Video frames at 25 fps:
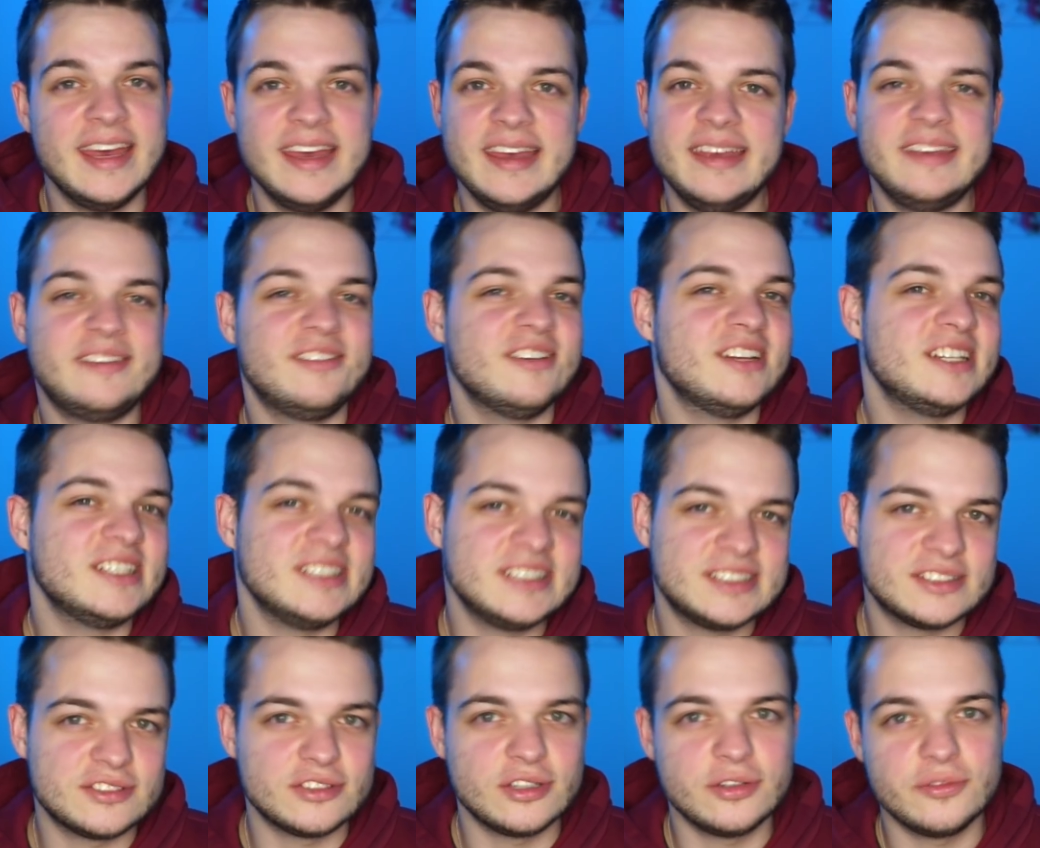Ich werde
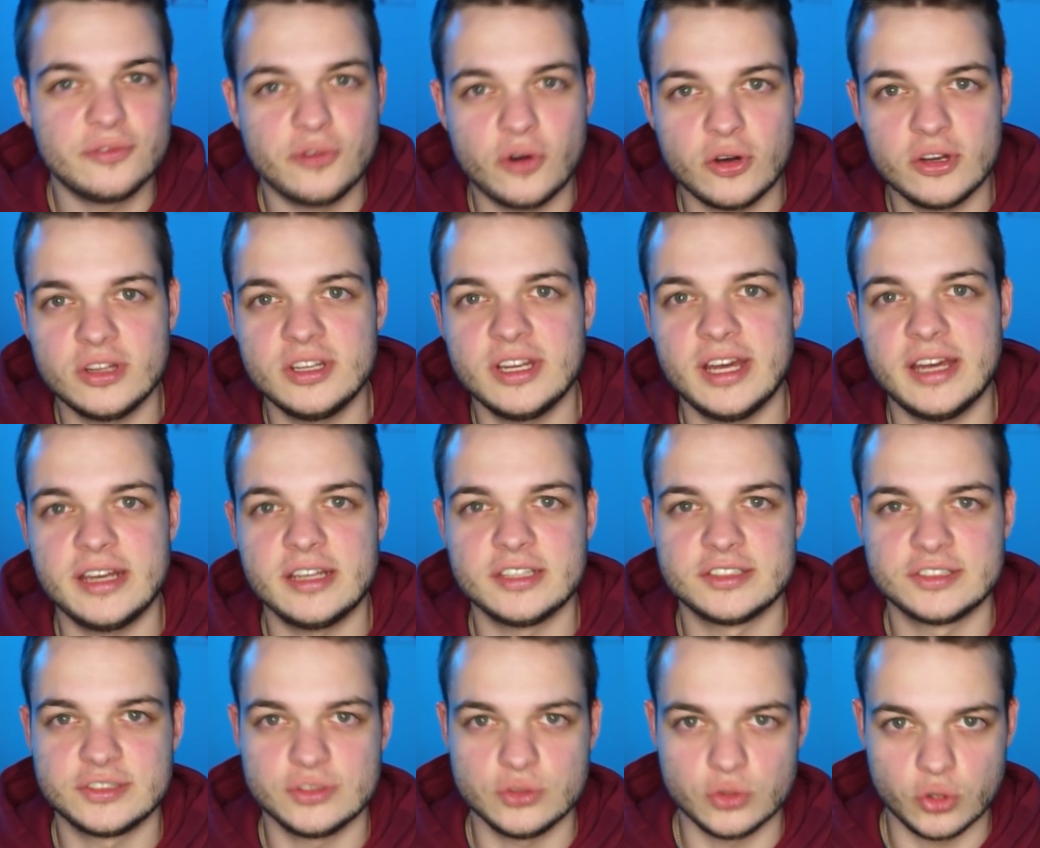nicht zu den
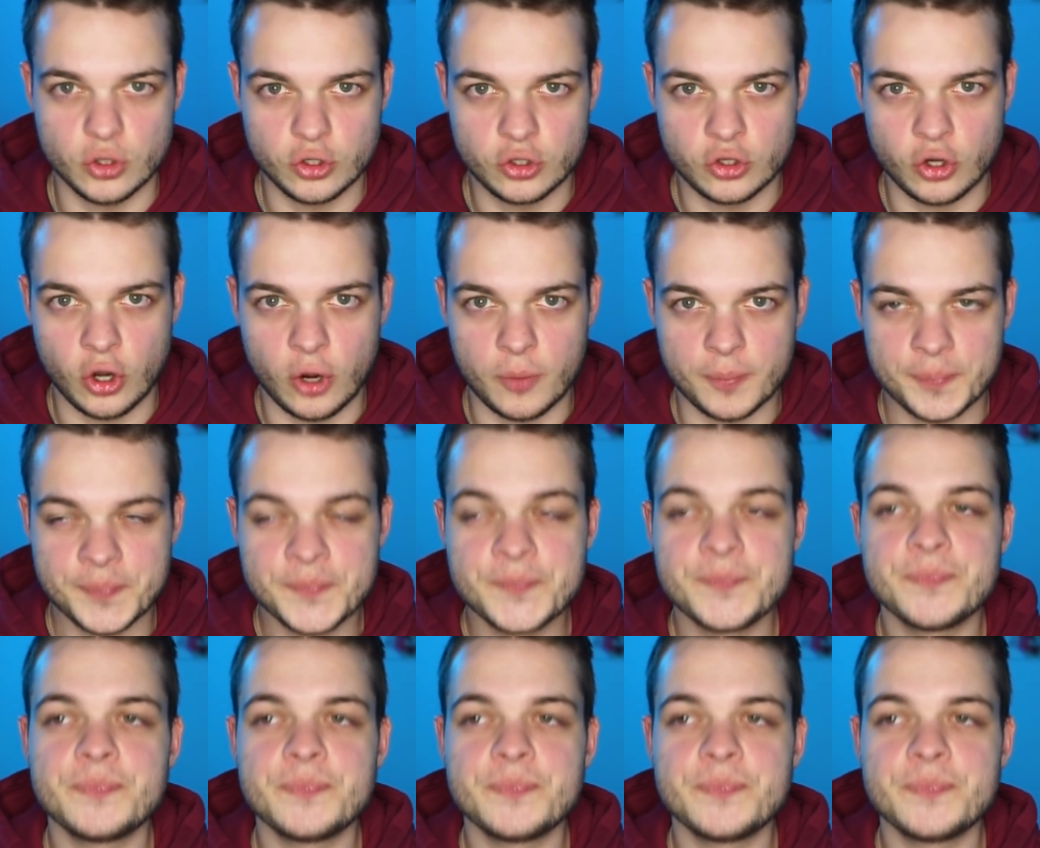49ers zurückkommen.